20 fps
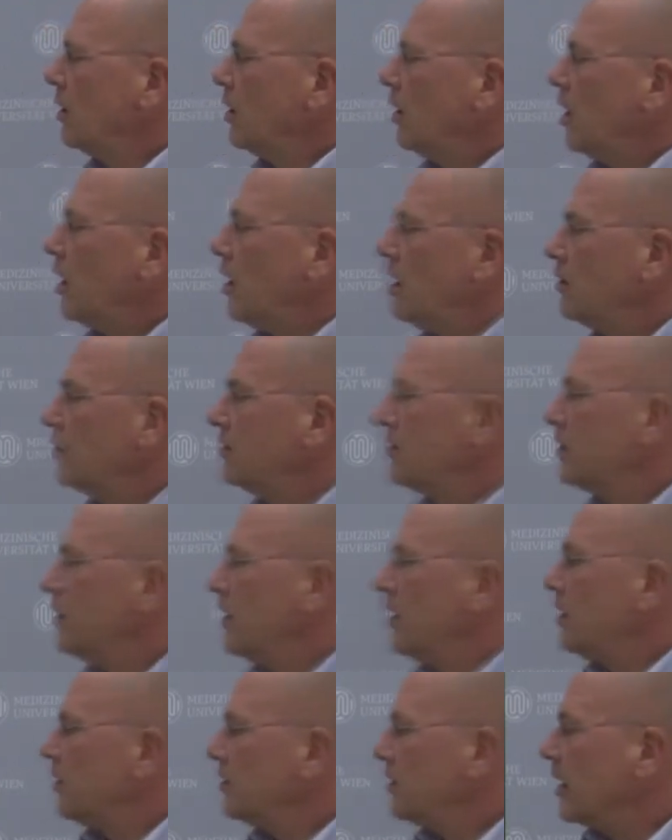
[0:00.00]
Äh,
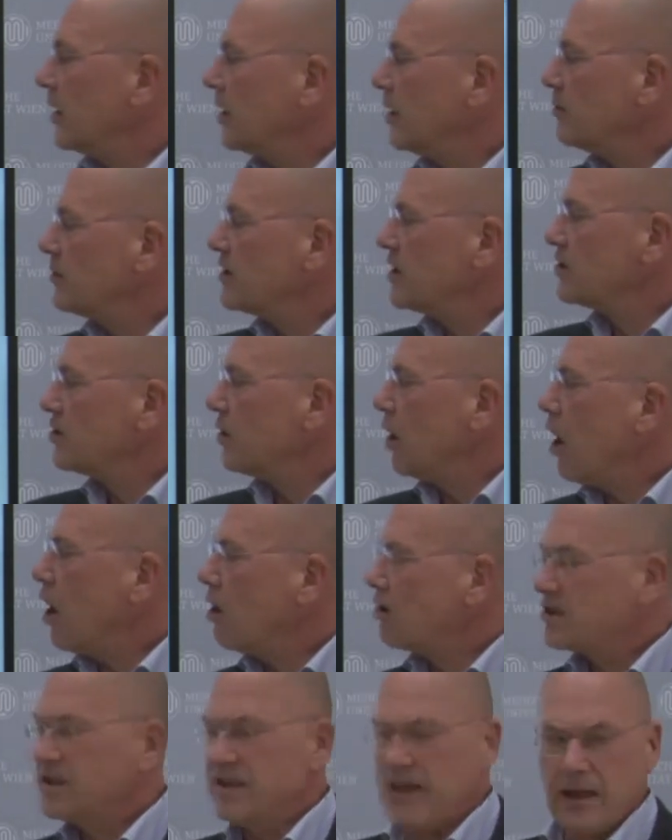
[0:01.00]
dann gibt es also auch
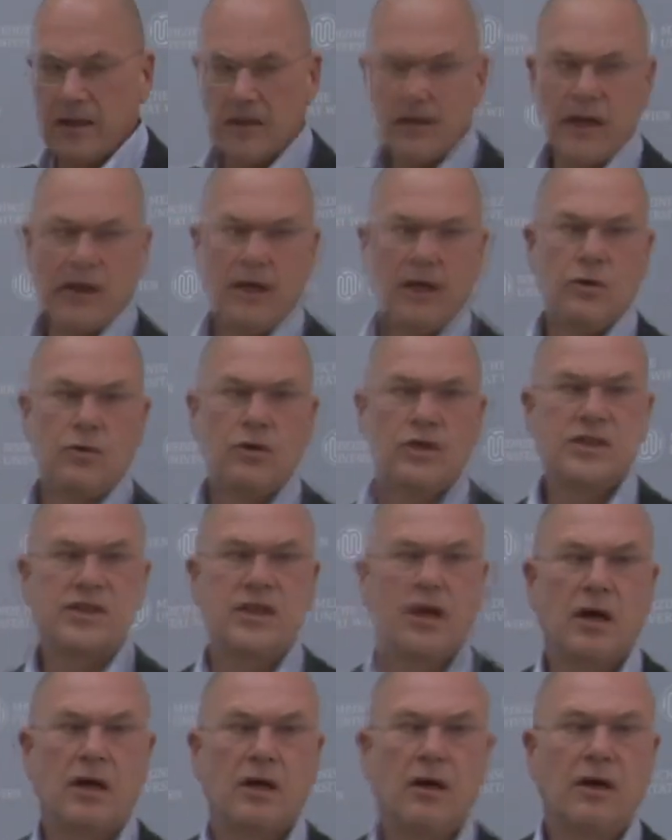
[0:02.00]
seltene
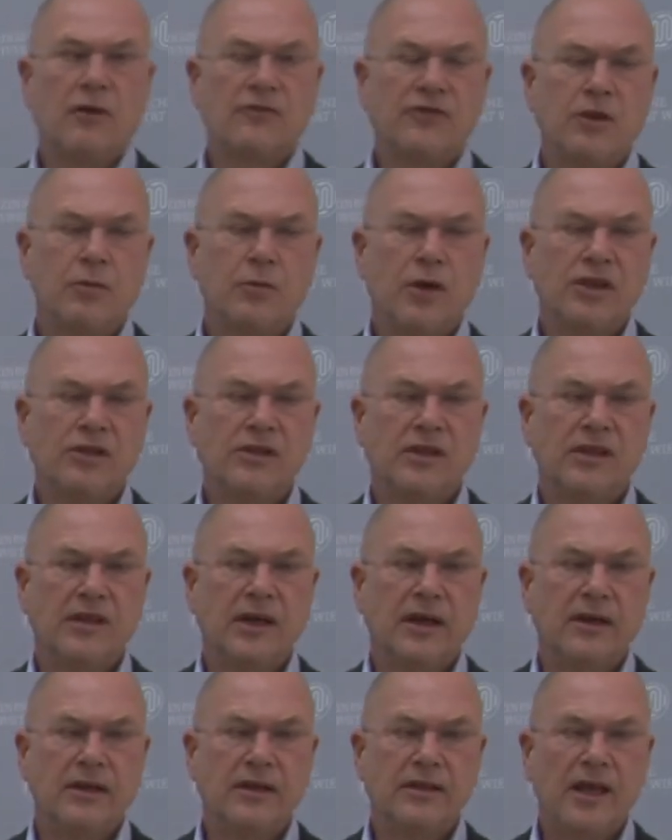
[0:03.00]
Ursachen, auf die möchte ich gar
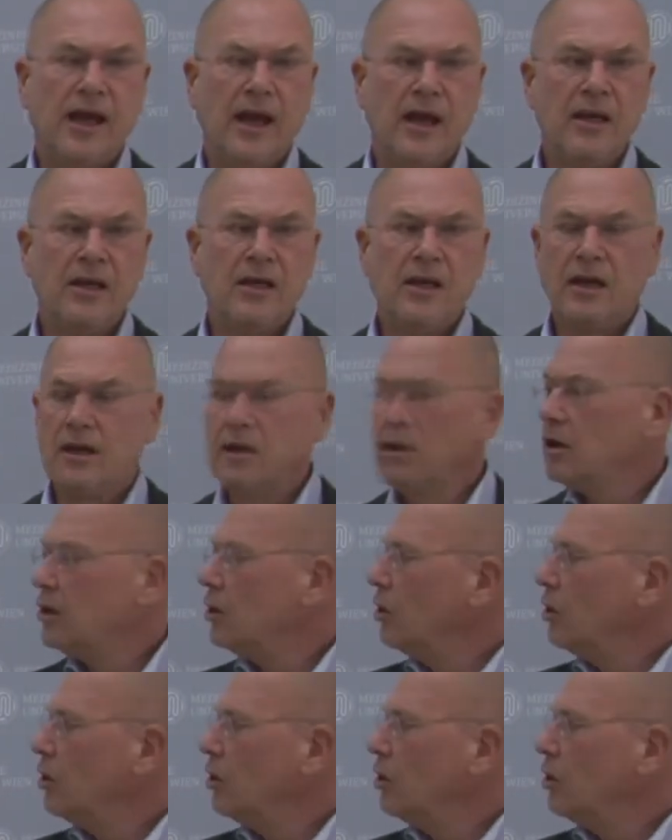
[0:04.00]
nicht eingehen.